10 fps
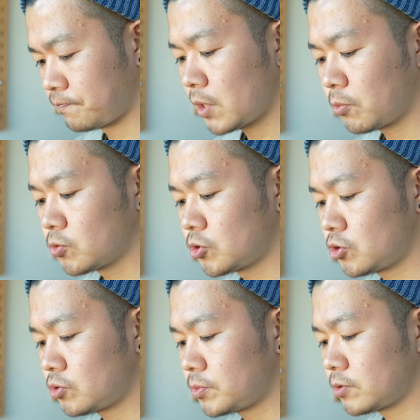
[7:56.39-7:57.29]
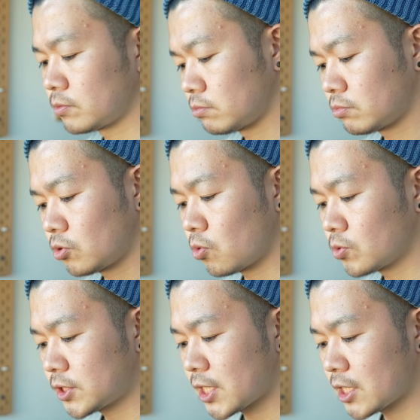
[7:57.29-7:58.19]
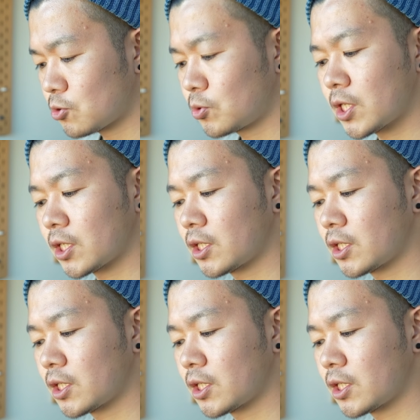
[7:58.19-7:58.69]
でも十分トースター調理だ